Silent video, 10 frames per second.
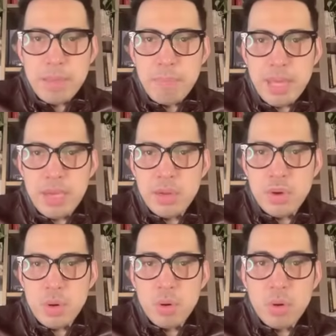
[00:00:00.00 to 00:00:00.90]

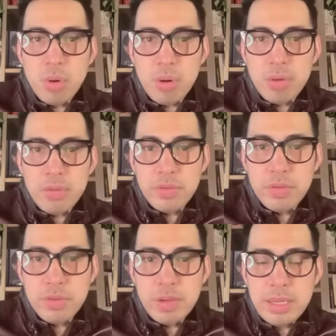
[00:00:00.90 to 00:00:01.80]
mayor of
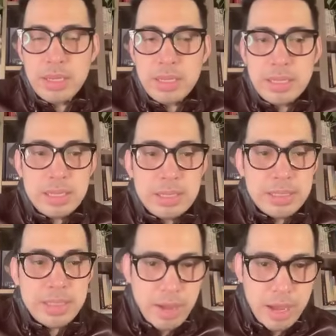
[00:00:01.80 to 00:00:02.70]

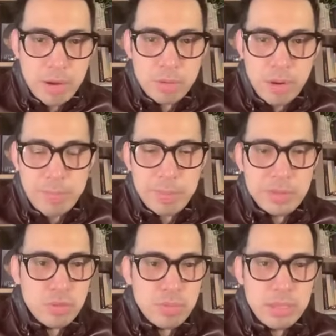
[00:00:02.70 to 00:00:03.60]
Davao who
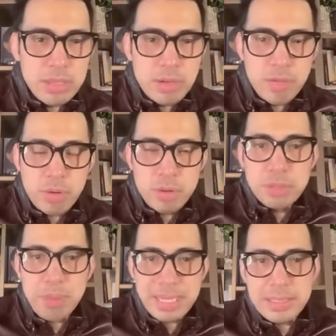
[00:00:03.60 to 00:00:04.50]
happens to be of course
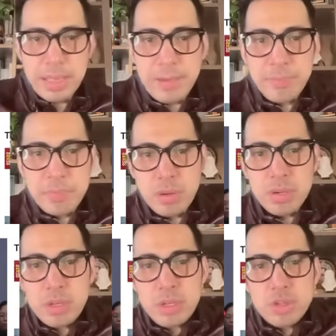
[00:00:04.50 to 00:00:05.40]
Baste no
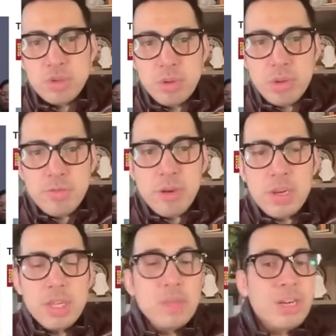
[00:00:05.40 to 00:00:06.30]
so
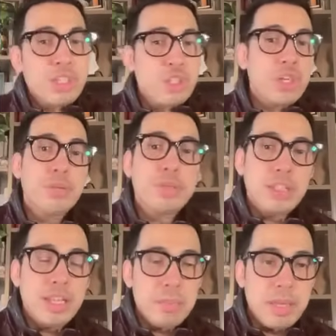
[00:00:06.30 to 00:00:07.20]
following yung mga sharp
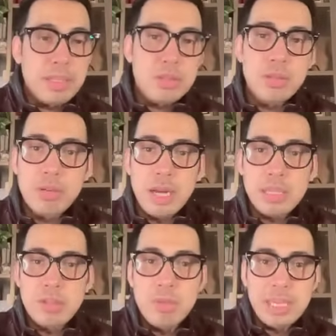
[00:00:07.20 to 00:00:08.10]
statements no at
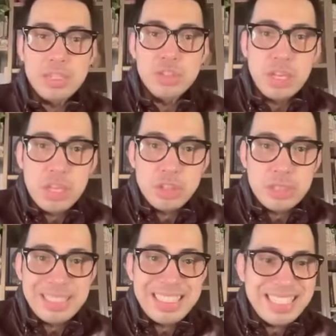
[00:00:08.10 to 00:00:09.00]
yung mga
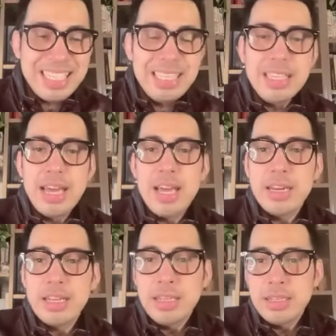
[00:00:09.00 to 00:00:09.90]
exchanges
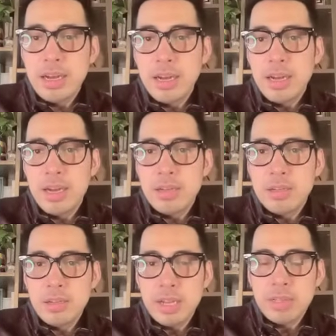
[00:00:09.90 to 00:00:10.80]
incendiary uh,
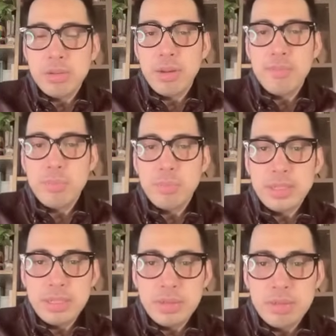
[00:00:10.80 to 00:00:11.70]
rhetoric from
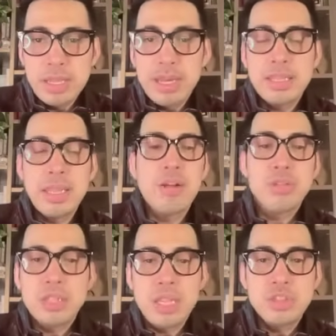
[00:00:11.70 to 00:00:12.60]
President Duterte and
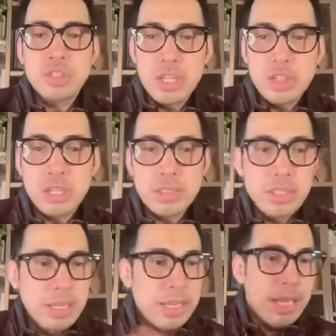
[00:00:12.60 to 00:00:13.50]
also the exchanges
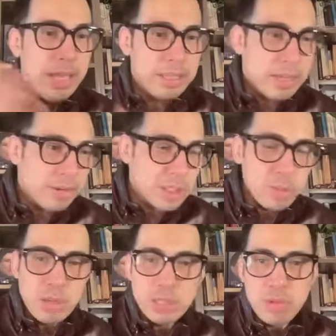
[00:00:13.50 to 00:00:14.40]
and the
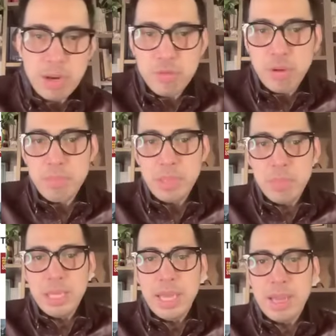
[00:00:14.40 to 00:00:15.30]
response from from
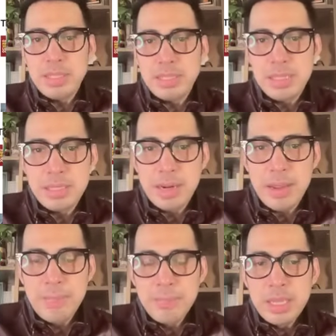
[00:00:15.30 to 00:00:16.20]
BBM
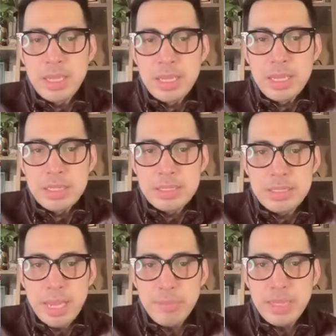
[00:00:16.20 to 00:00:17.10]
etc
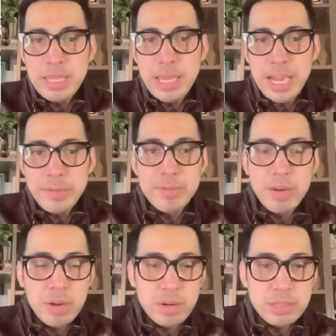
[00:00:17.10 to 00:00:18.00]
sabi ni Amy
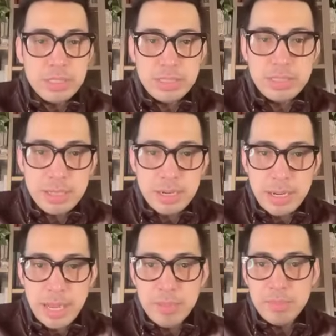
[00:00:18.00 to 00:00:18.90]
Marcos this is her
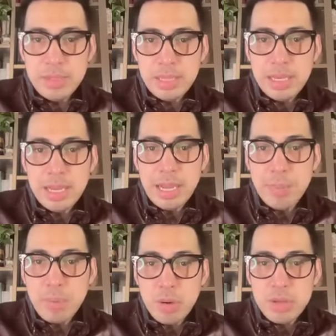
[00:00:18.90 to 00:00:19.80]
claim na
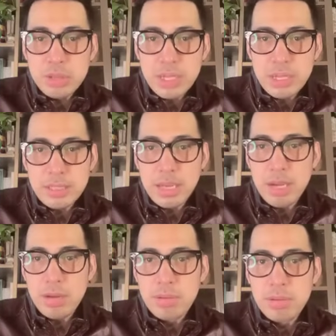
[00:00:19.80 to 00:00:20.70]
nag-apologize
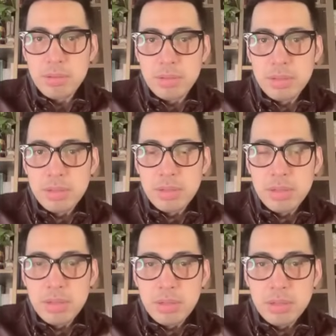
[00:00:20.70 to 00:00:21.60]
daw
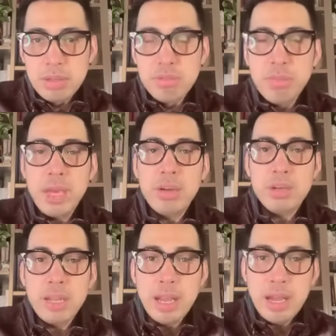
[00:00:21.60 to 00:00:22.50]
yung mayor
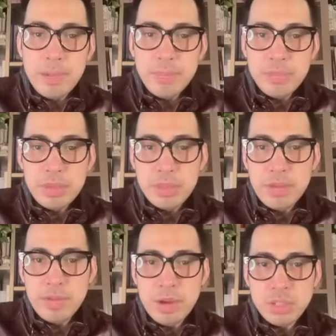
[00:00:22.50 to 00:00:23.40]
ng
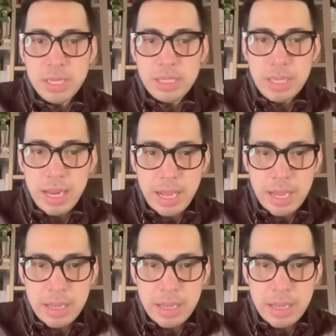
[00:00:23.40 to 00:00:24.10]
Davao sa kanila